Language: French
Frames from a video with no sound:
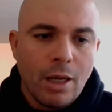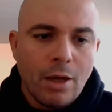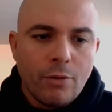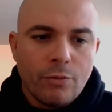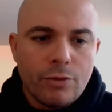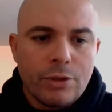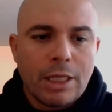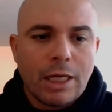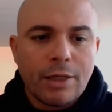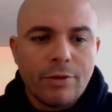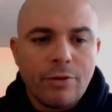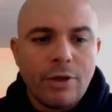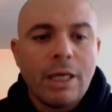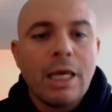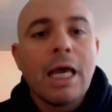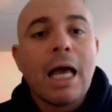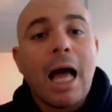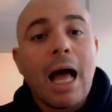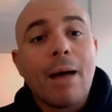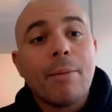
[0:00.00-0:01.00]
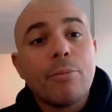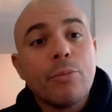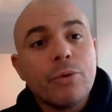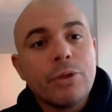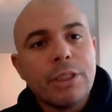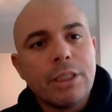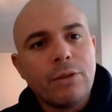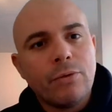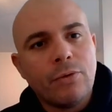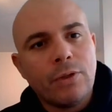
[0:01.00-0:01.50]
Vous arrivez à
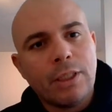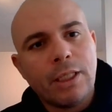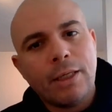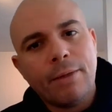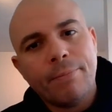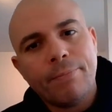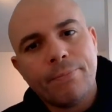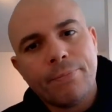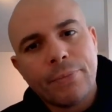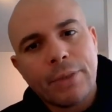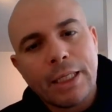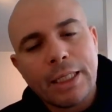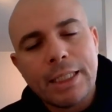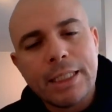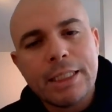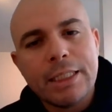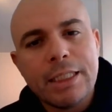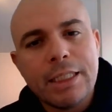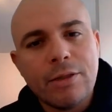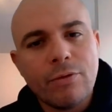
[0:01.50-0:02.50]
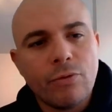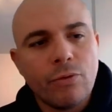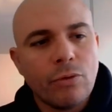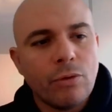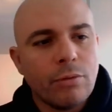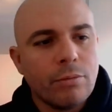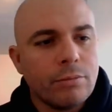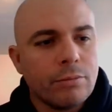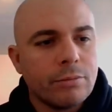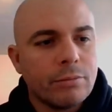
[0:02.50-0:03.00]
modifier les
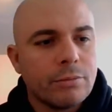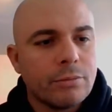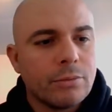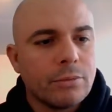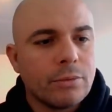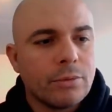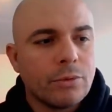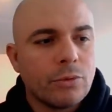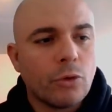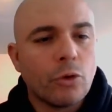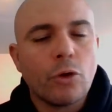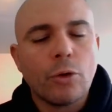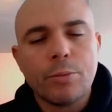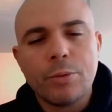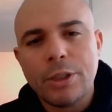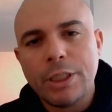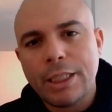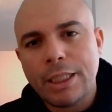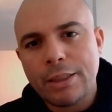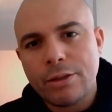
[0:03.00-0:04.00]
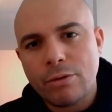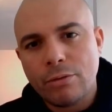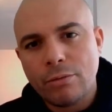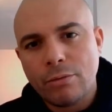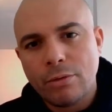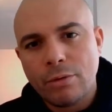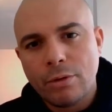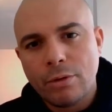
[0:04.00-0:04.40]
niveaux de communication.